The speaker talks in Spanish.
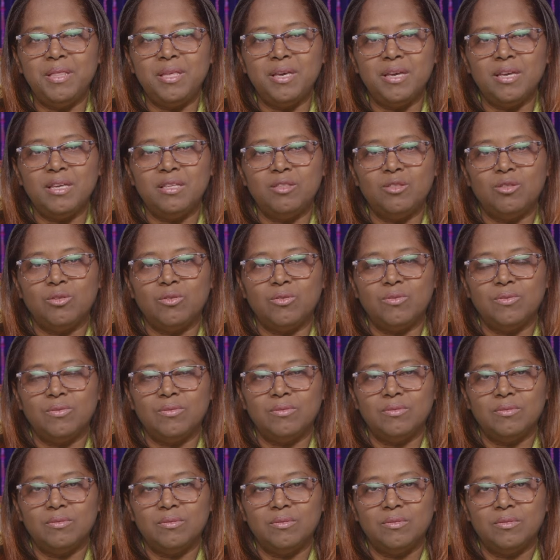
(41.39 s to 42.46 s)
de esto.
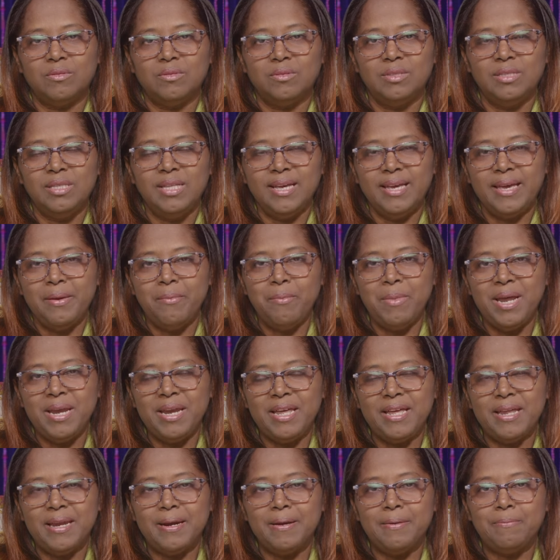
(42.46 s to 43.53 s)
¿De qué
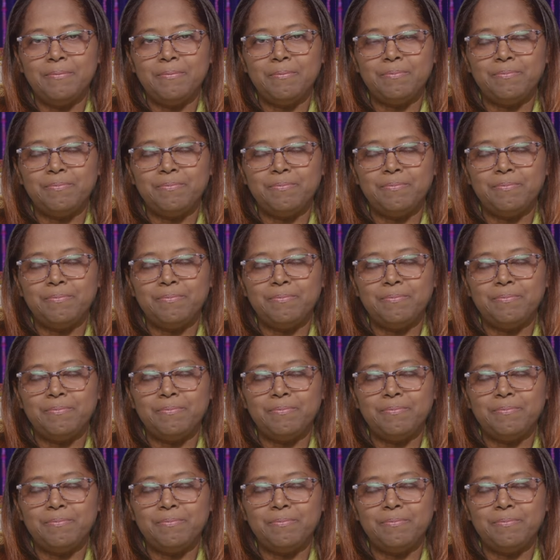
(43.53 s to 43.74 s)
manera?